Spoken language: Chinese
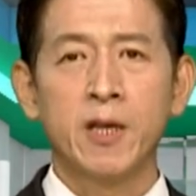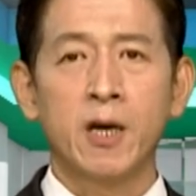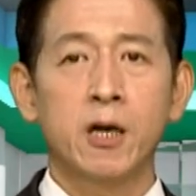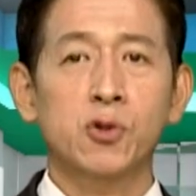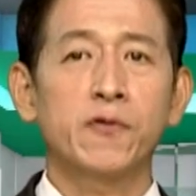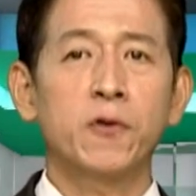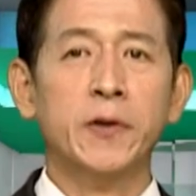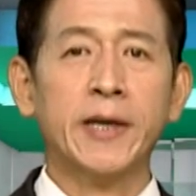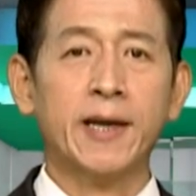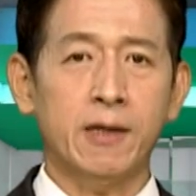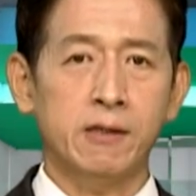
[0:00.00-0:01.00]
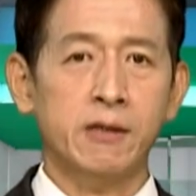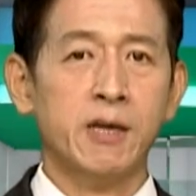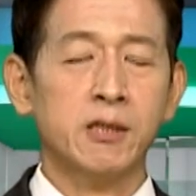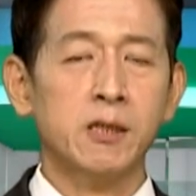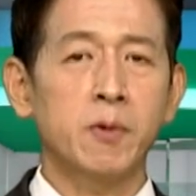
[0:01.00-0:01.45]
何淑峰也感谢
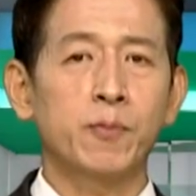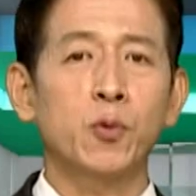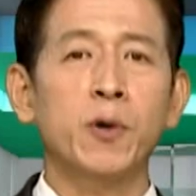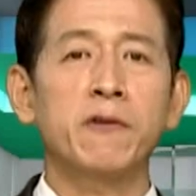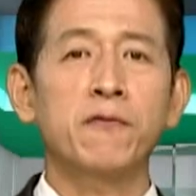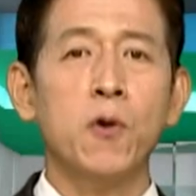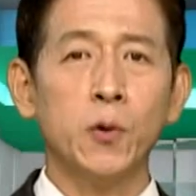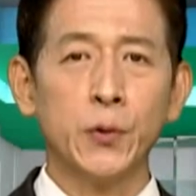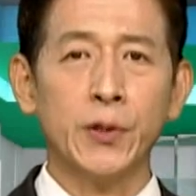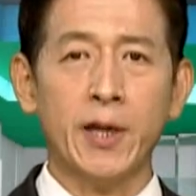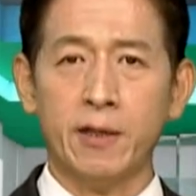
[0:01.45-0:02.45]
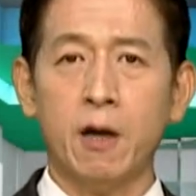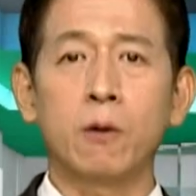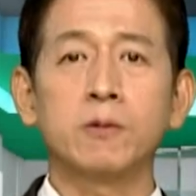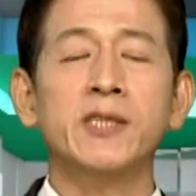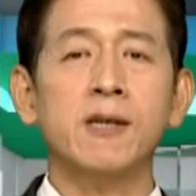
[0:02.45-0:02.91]
乡亲们不畏风雨来
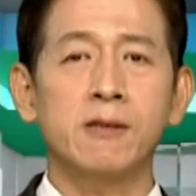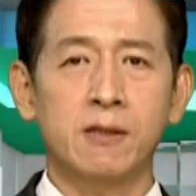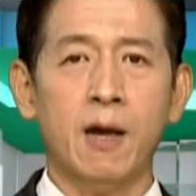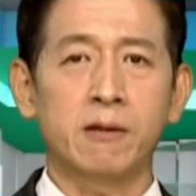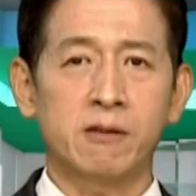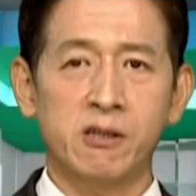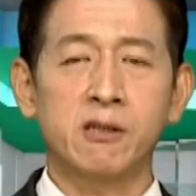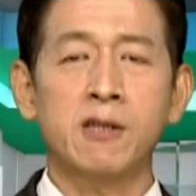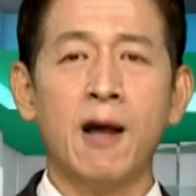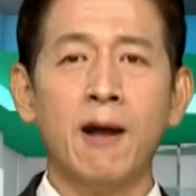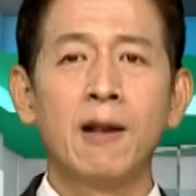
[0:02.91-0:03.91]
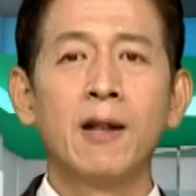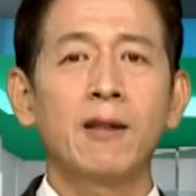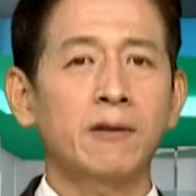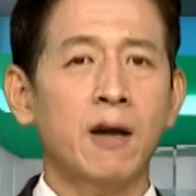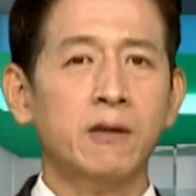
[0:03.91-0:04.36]
到现场支持他，
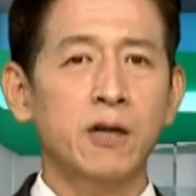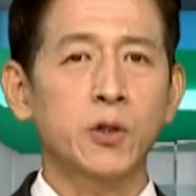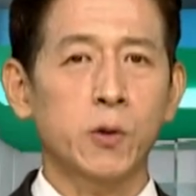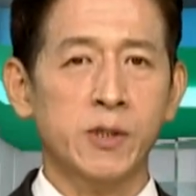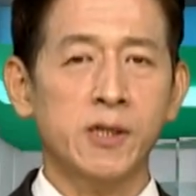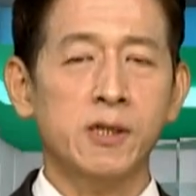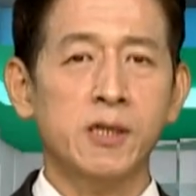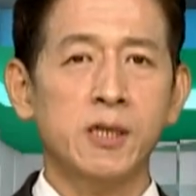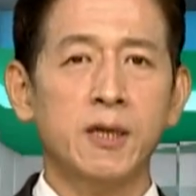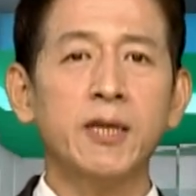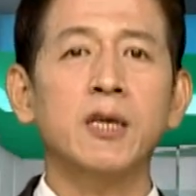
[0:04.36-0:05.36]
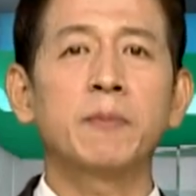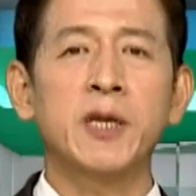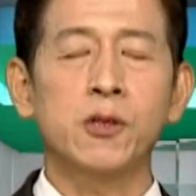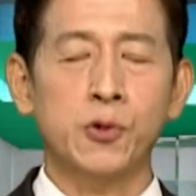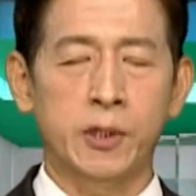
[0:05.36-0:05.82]
让他更有信心力
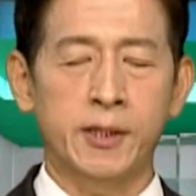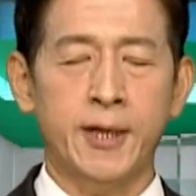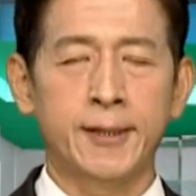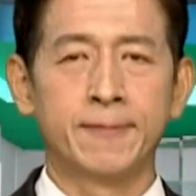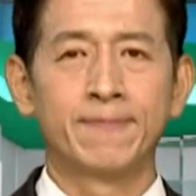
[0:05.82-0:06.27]
拼选战。